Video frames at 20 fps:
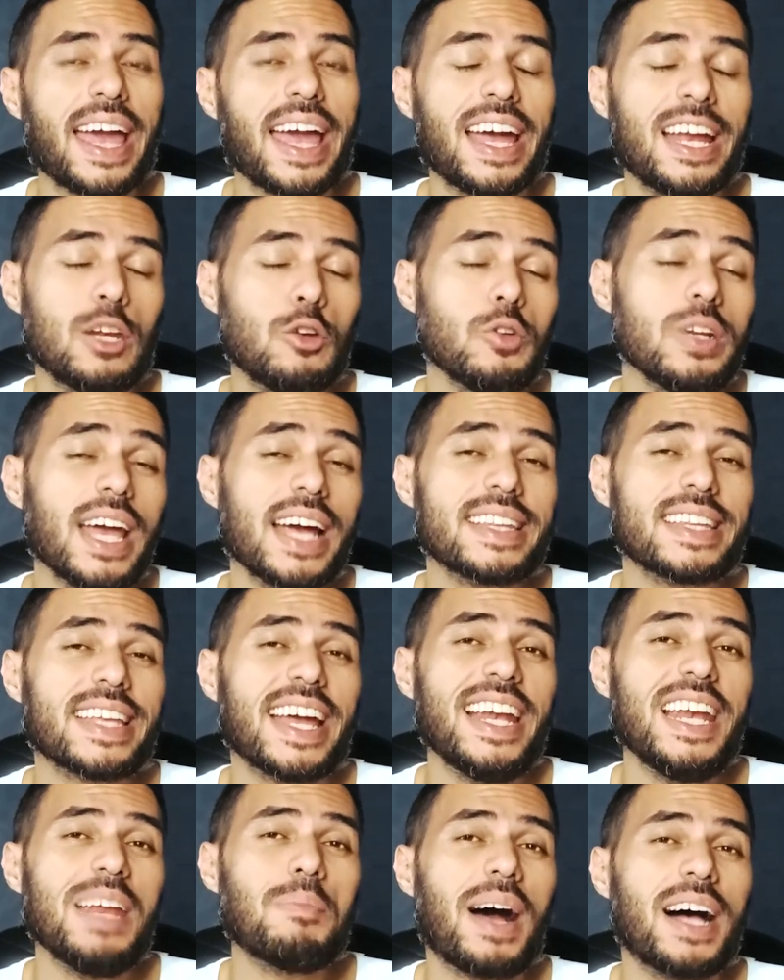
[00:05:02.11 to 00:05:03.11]
خلوني
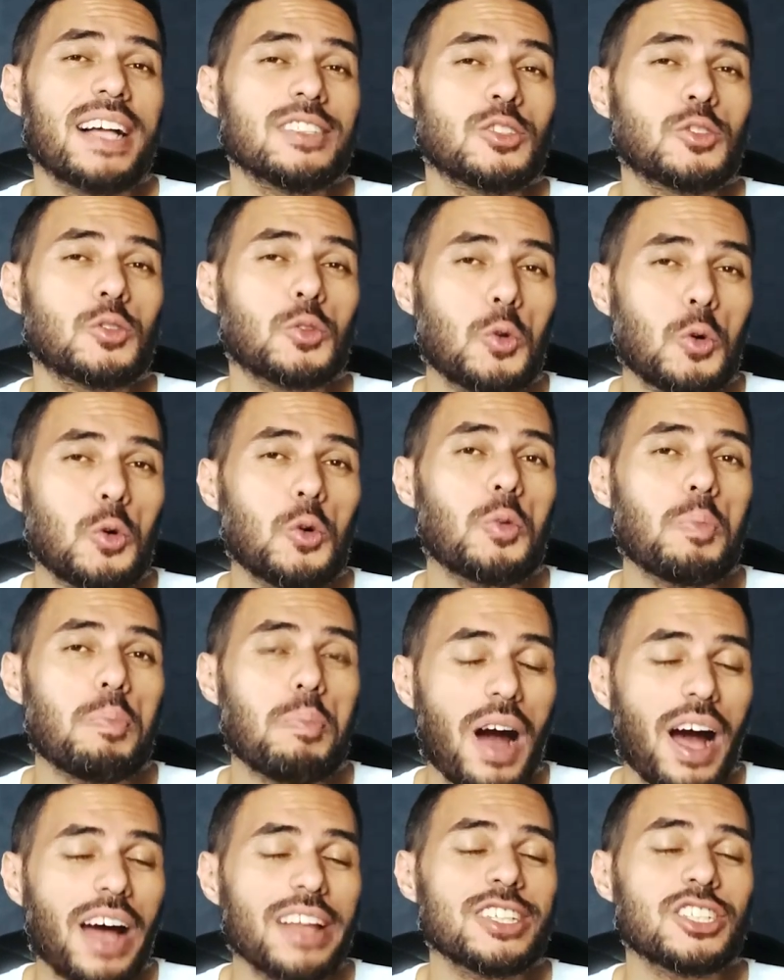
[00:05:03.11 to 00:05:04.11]
اتكلم عن ظهور
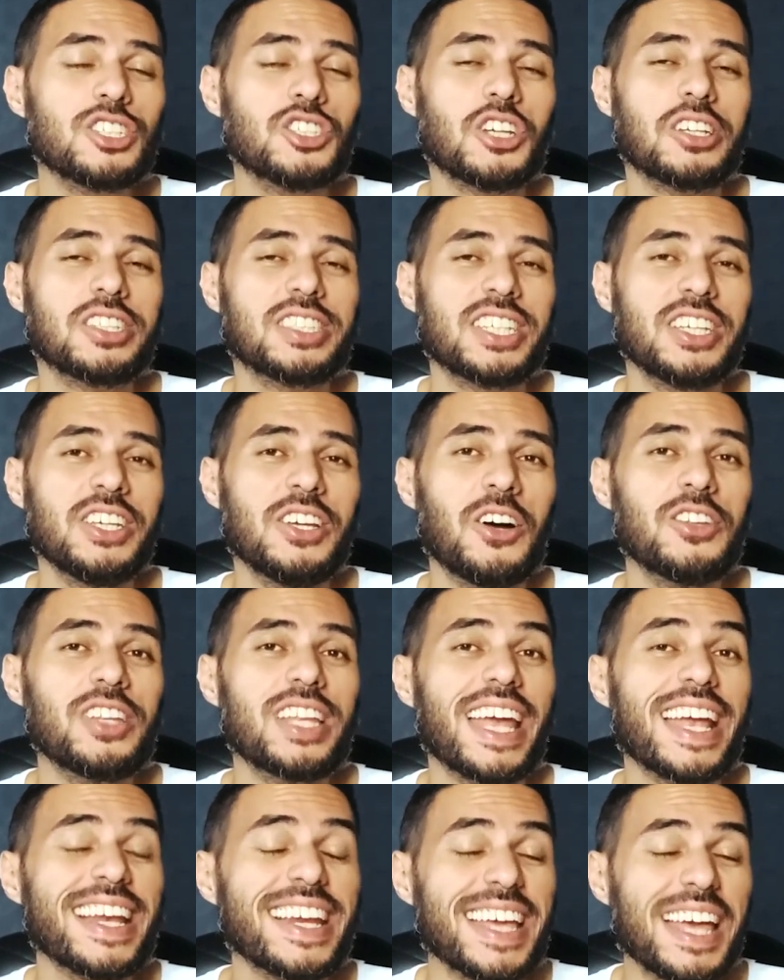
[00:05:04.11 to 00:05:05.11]
بعض الشخصيات
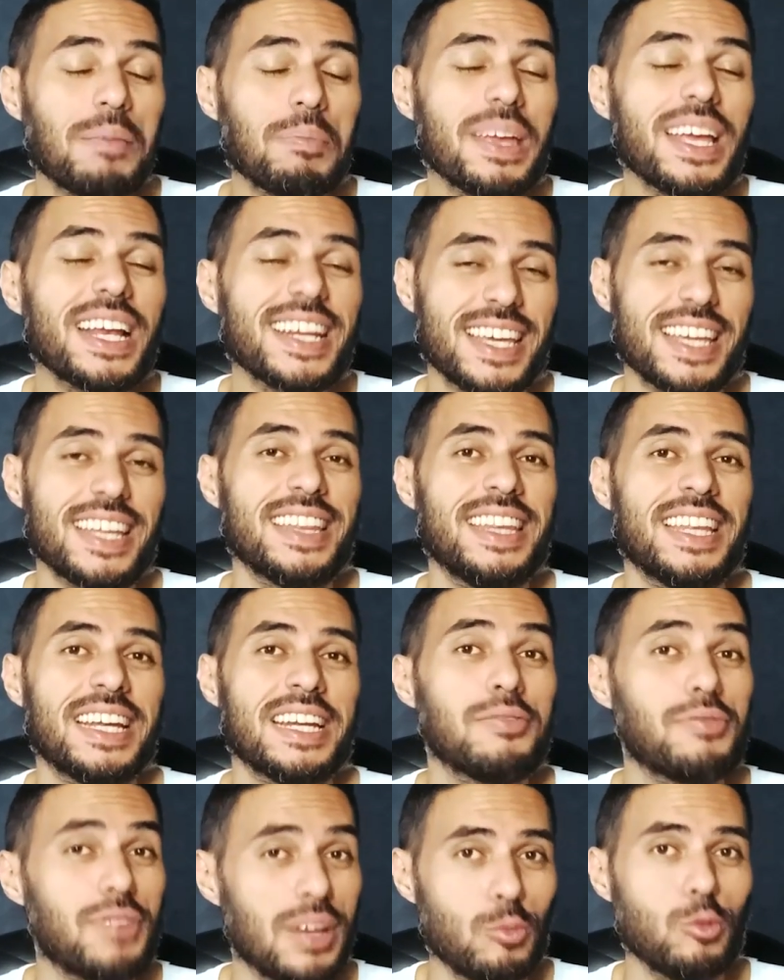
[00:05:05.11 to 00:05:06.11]
الجميل
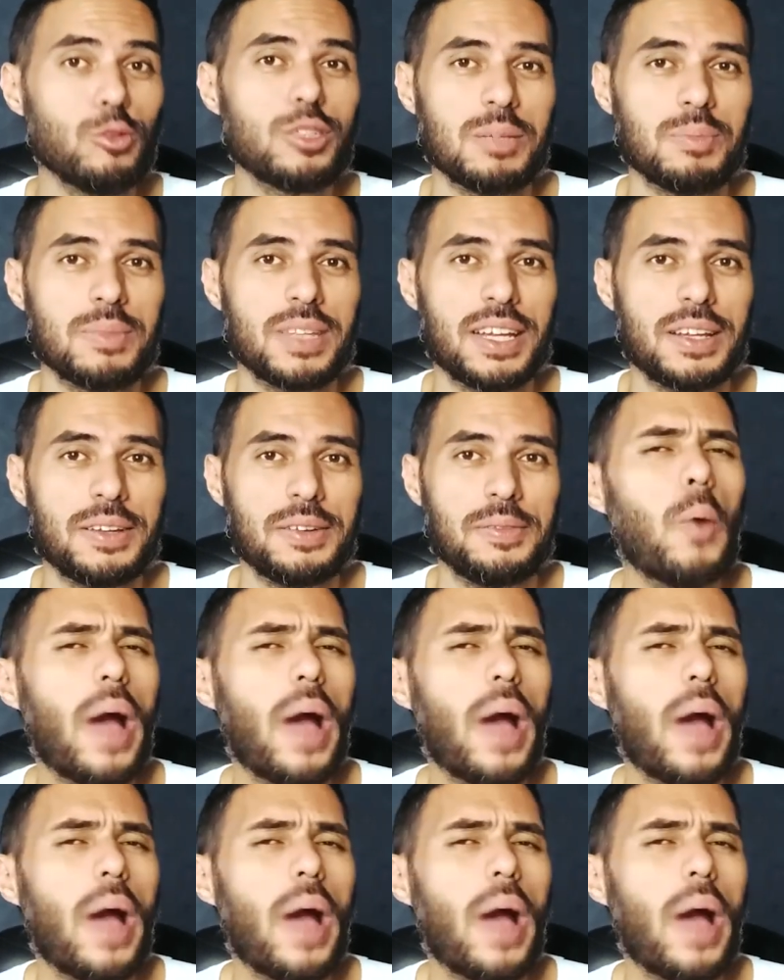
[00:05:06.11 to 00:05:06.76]
جدا في الموسم ده